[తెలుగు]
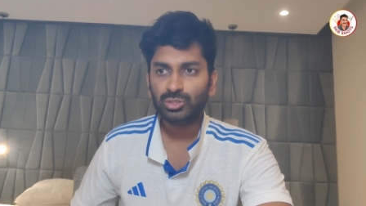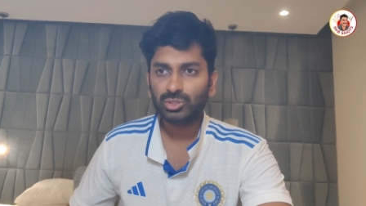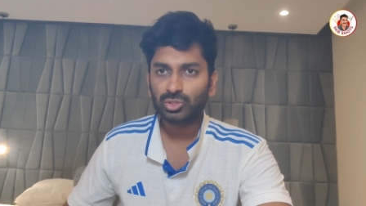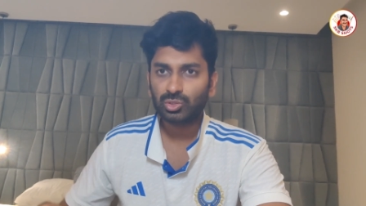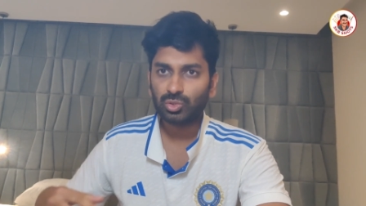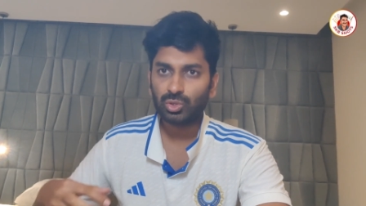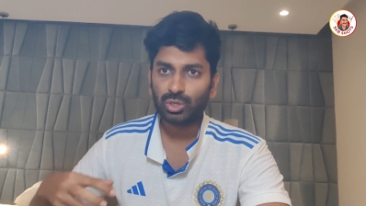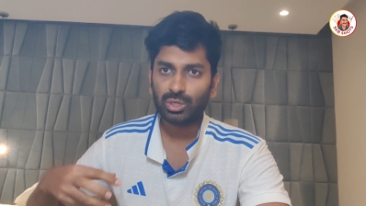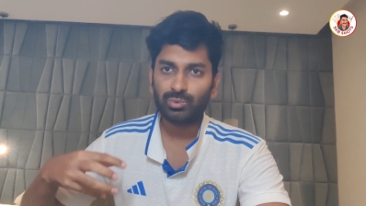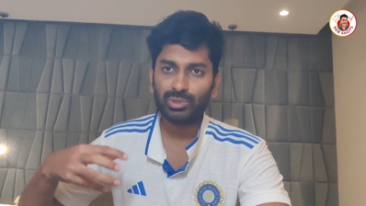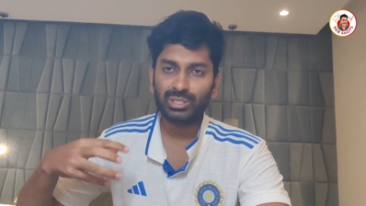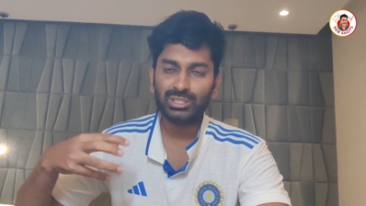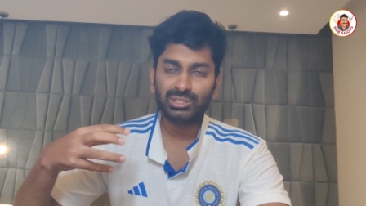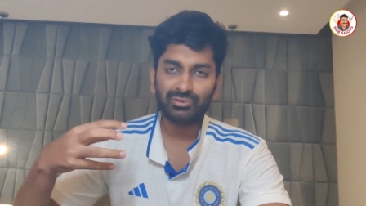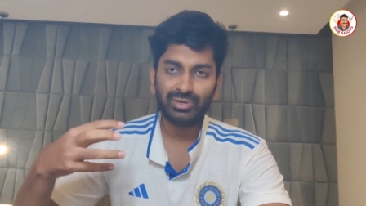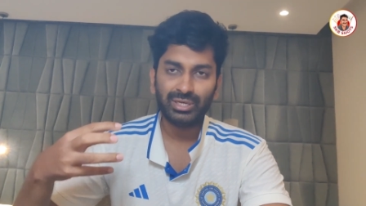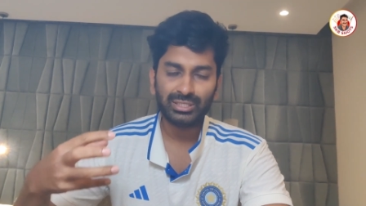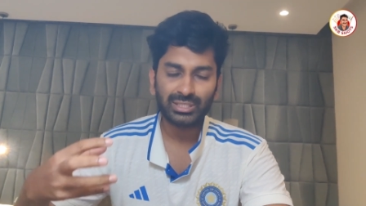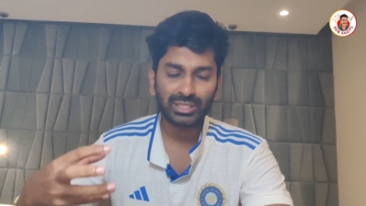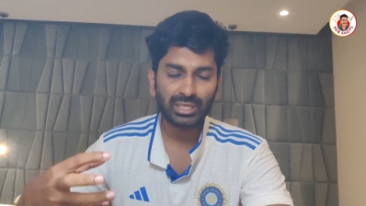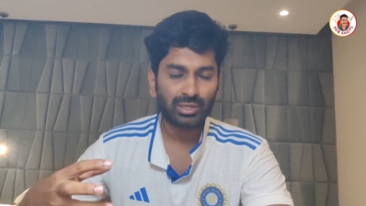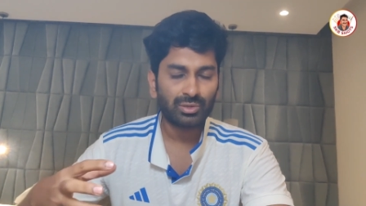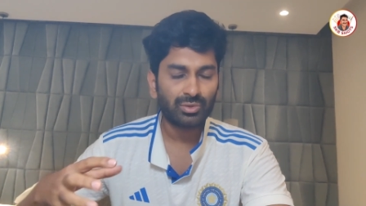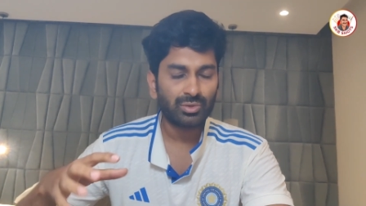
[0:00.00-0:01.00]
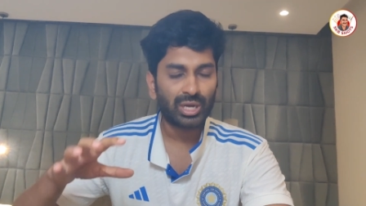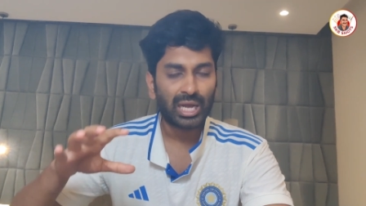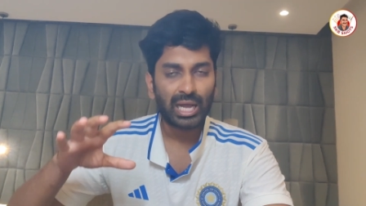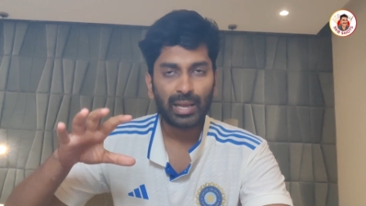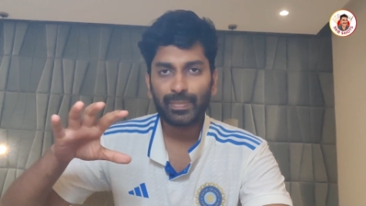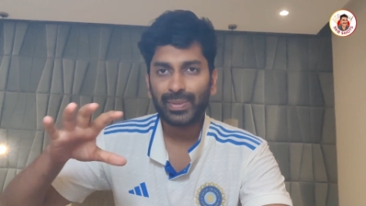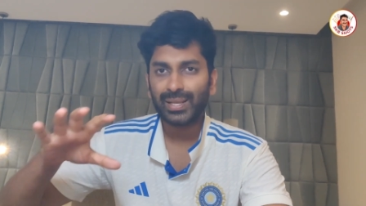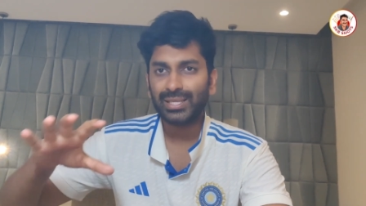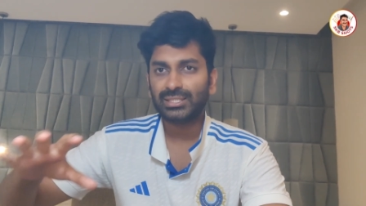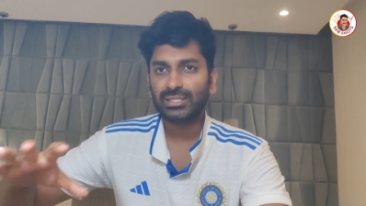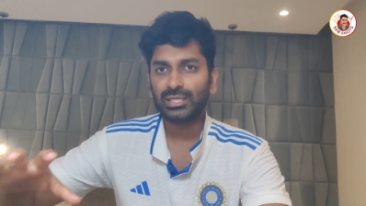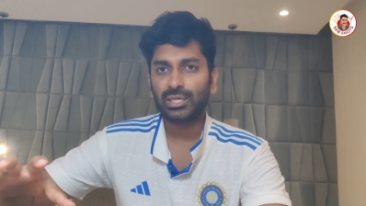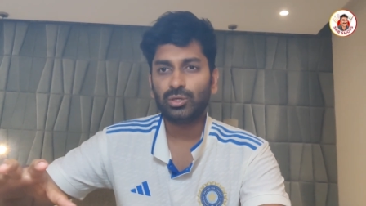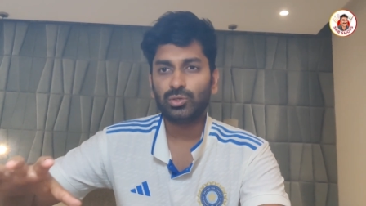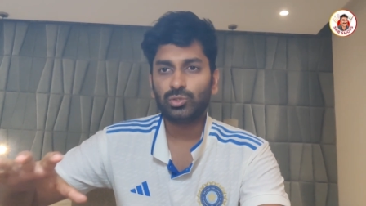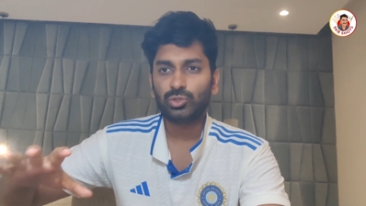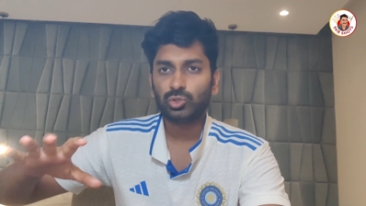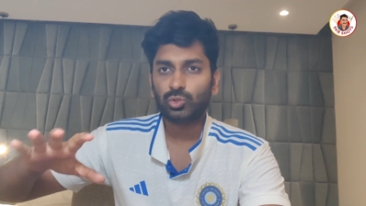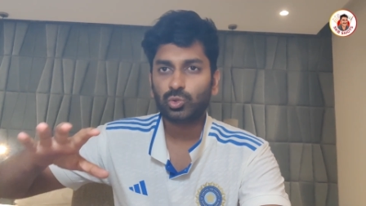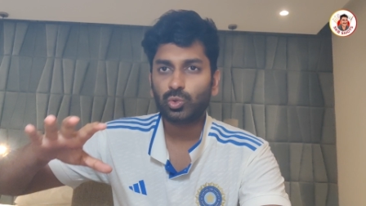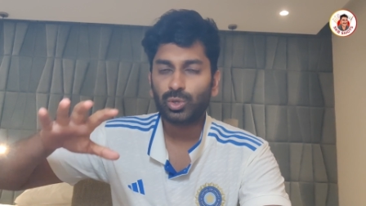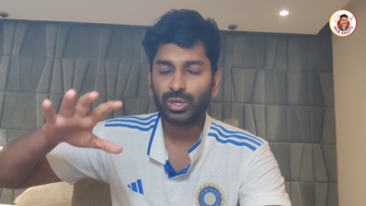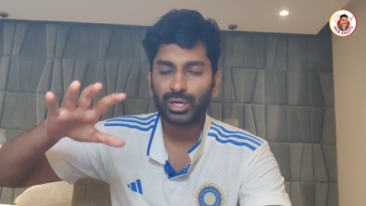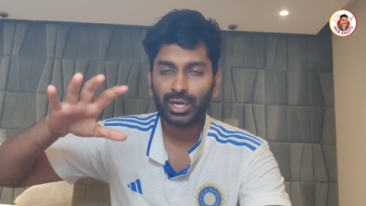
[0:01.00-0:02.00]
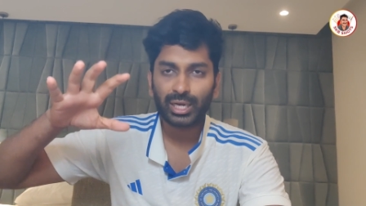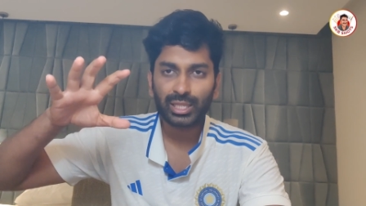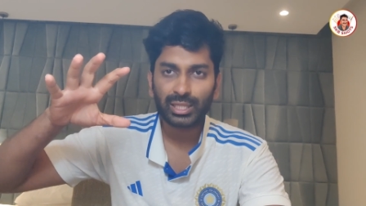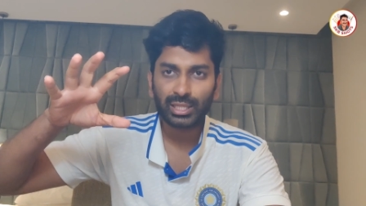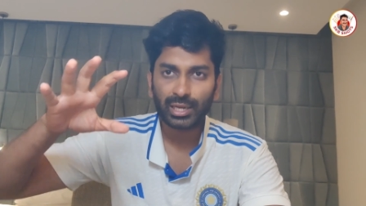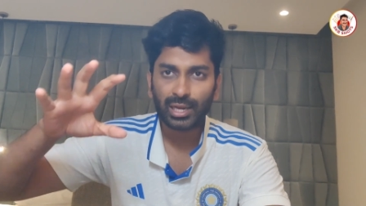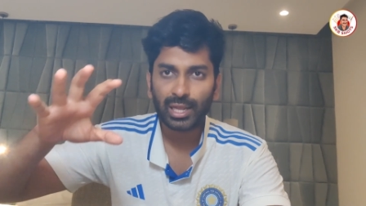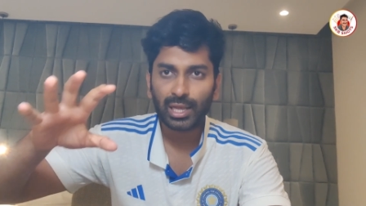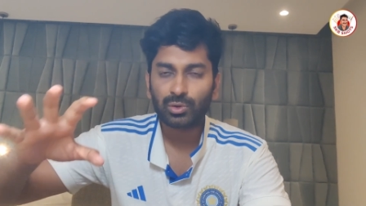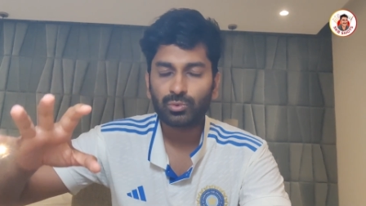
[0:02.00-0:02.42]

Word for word: స్లోవర్ వన్స్ వేశారు ఆపేశారు స్కోర్ అనేది